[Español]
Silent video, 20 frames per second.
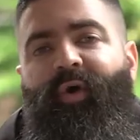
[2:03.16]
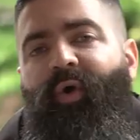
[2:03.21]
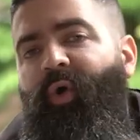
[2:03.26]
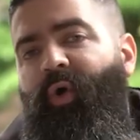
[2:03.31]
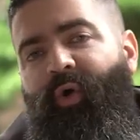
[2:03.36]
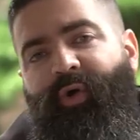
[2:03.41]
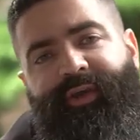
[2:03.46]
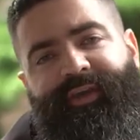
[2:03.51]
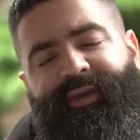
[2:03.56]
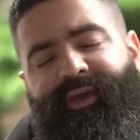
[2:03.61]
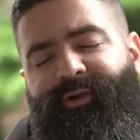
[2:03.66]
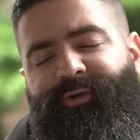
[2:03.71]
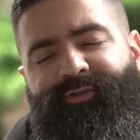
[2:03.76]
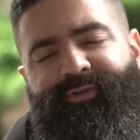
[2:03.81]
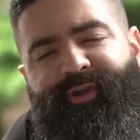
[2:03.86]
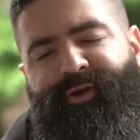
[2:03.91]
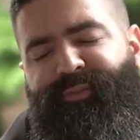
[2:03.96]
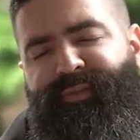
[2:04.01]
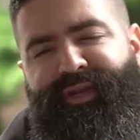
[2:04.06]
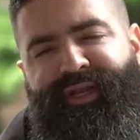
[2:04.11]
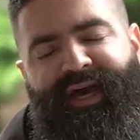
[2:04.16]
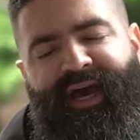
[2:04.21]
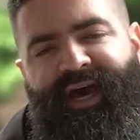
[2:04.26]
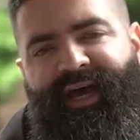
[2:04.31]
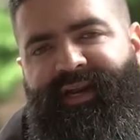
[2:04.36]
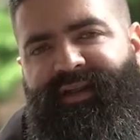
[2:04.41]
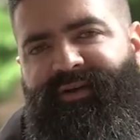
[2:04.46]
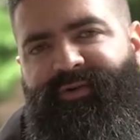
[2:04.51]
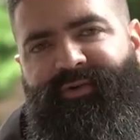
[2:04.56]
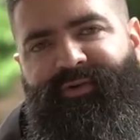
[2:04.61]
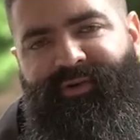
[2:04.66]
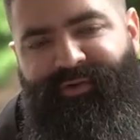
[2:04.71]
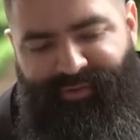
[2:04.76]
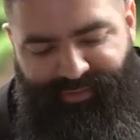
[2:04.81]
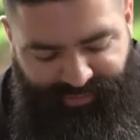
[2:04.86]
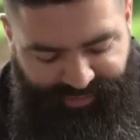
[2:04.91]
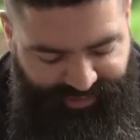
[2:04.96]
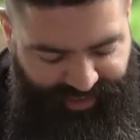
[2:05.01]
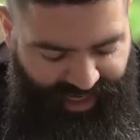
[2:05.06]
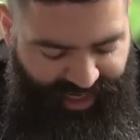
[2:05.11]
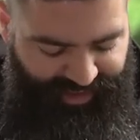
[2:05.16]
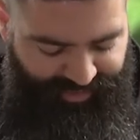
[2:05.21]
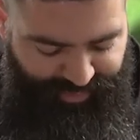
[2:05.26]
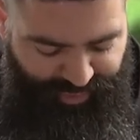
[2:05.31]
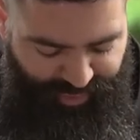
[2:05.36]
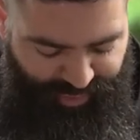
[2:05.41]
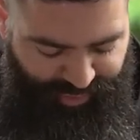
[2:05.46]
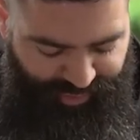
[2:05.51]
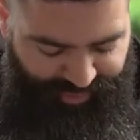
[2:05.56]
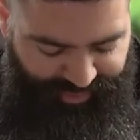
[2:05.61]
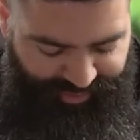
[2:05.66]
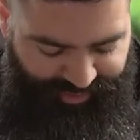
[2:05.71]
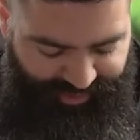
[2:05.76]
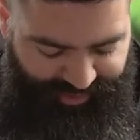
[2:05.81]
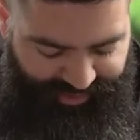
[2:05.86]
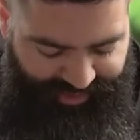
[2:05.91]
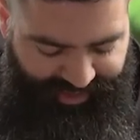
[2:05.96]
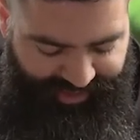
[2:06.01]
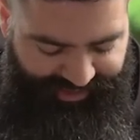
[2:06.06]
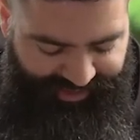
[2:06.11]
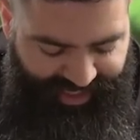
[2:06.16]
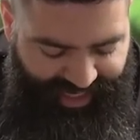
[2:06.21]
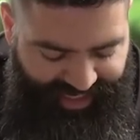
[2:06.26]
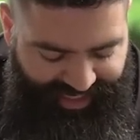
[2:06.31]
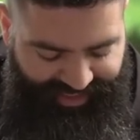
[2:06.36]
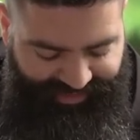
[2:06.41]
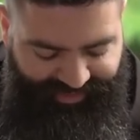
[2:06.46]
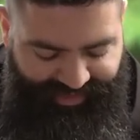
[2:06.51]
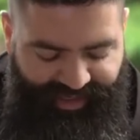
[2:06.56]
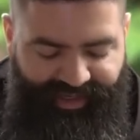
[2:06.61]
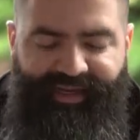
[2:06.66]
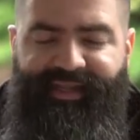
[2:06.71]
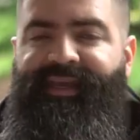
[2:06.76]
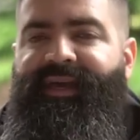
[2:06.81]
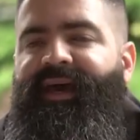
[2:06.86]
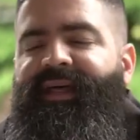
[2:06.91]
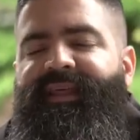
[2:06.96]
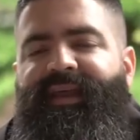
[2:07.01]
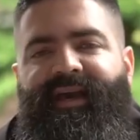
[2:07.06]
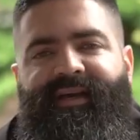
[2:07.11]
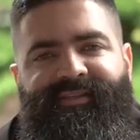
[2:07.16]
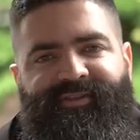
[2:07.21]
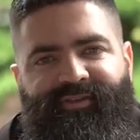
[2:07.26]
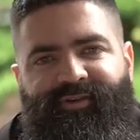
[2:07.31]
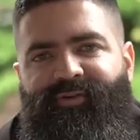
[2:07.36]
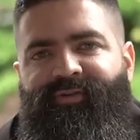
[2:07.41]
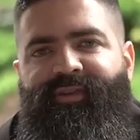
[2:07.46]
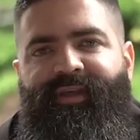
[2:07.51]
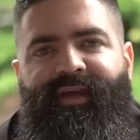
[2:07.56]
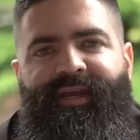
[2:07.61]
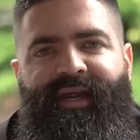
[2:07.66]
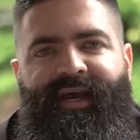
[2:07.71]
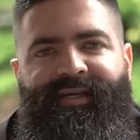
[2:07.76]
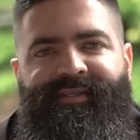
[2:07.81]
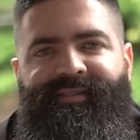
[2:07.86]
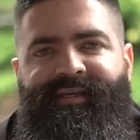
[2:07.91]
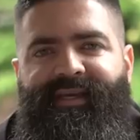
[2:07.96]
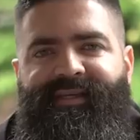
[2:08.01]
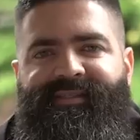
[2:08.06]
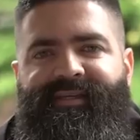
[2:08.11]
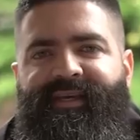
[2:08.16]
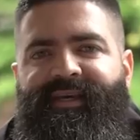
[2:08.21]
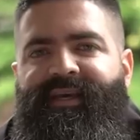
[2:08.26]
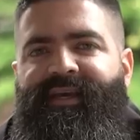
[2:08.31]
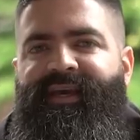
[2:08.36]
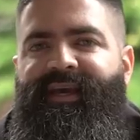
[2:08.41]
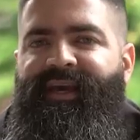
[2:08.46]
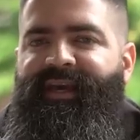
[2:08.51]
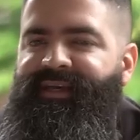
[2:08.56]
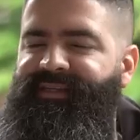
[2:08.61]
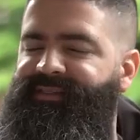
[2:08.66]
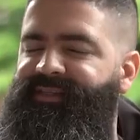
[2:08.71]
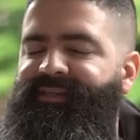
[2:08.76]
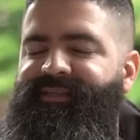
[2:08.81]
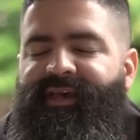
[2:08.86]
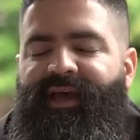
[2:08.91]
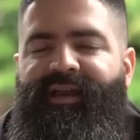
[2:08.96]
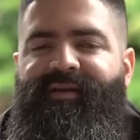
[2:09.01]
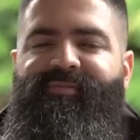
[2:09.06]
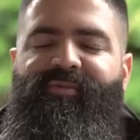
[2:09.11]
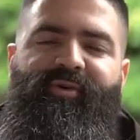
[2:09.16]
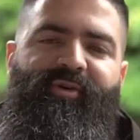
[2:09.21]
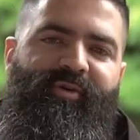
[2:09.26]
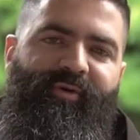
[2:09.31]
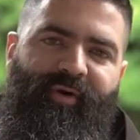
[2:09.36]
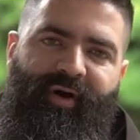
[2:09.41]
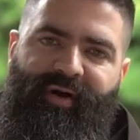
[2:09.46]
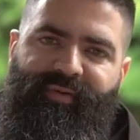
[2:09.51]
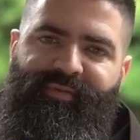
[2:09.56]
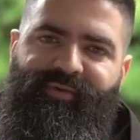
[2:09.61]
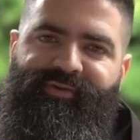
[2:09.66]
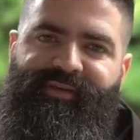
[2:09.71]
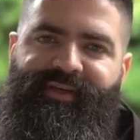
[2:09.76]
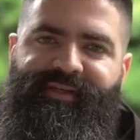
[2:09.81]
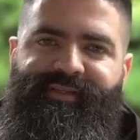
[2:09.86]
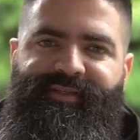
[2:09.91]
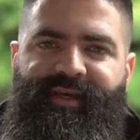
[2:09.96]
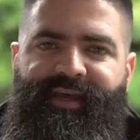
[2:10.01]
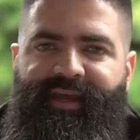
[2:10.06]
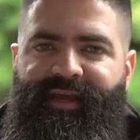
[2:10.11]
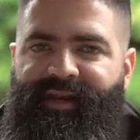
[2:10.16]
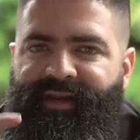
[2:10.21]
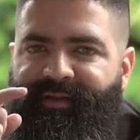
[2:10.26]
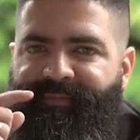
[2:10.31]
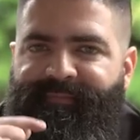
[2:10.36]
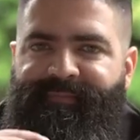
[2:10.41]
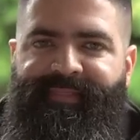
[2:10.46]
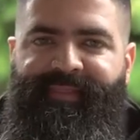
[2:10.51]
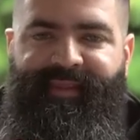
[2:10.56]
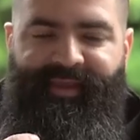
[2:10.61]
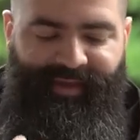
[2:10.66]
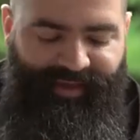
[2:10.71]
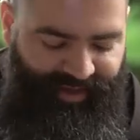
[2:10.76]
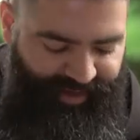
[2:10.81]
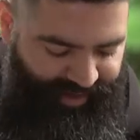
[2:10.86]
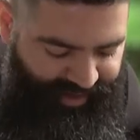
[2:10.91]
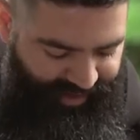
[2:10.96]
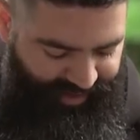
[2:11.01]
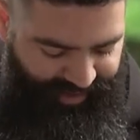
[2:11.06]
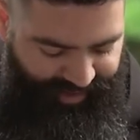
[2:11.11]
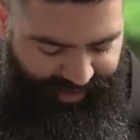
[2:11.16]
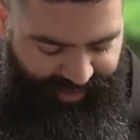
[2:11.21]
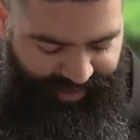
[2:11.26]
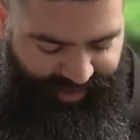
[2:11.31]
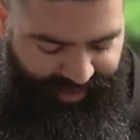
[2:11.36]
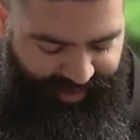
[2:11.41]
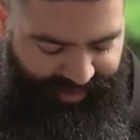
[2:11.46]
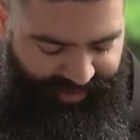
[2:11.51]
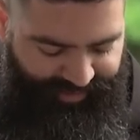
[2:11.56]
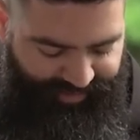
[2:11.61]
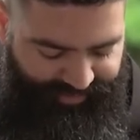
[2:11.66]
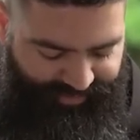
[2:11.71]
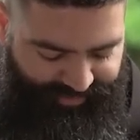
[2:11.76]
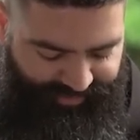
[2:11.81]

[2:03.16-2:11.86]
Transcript: Hoy quiero terminar con un salmo que es la letanía de acción de gracias. Este salmo lo vamos a hacer eh,